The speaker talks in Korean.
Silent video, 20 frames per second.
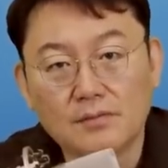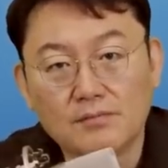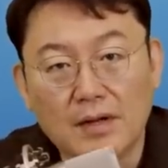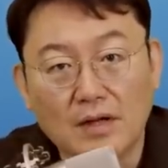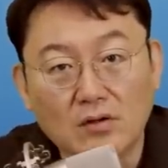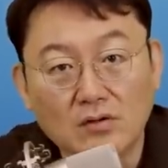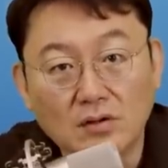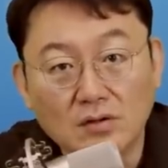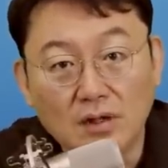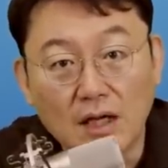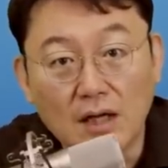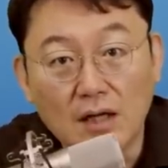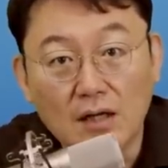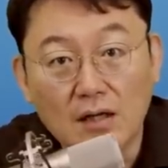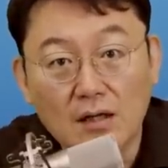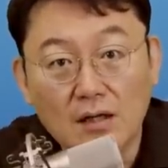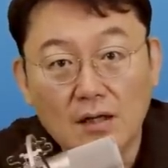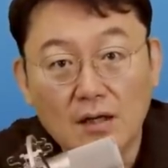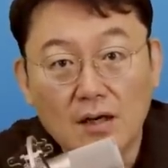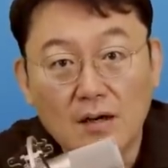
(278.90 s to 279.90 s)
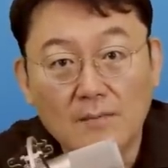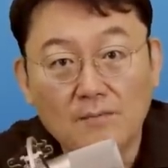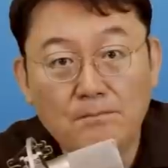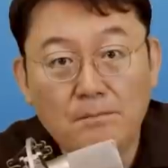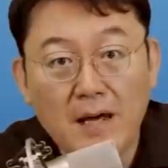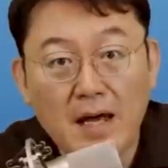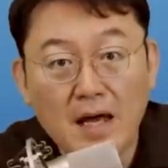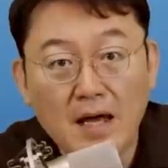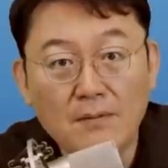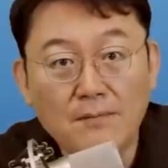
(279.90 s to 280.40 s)
바로 그게
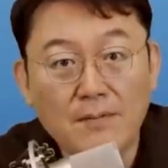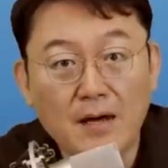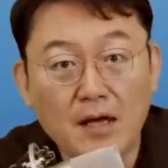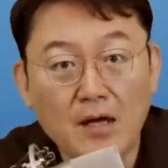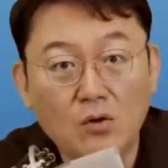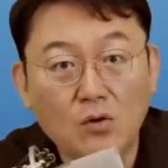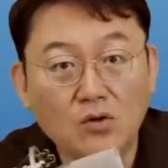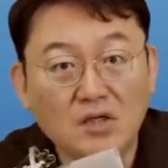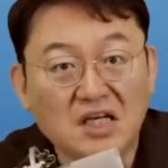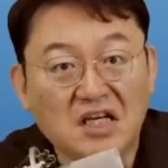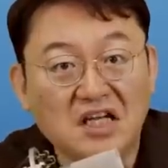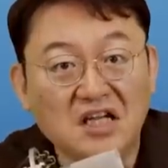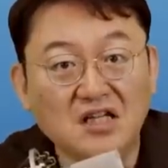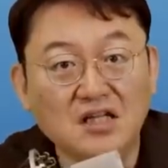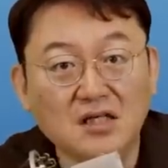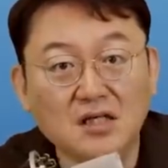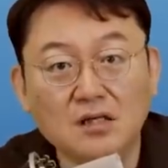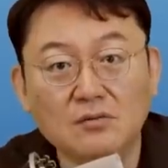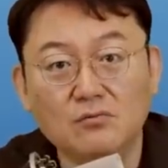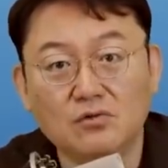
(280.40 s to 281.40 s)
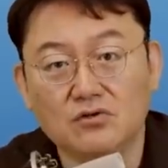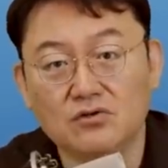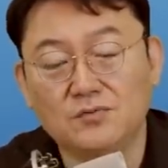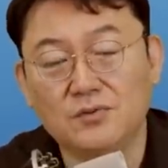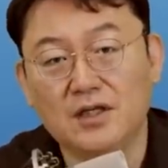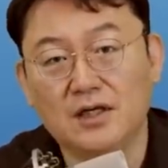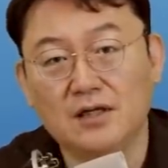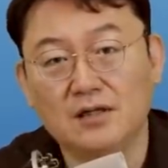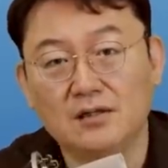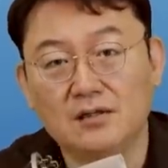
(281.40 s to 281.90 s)
패배로 길들이는
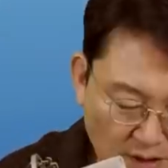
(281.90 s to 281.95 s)
모습이다.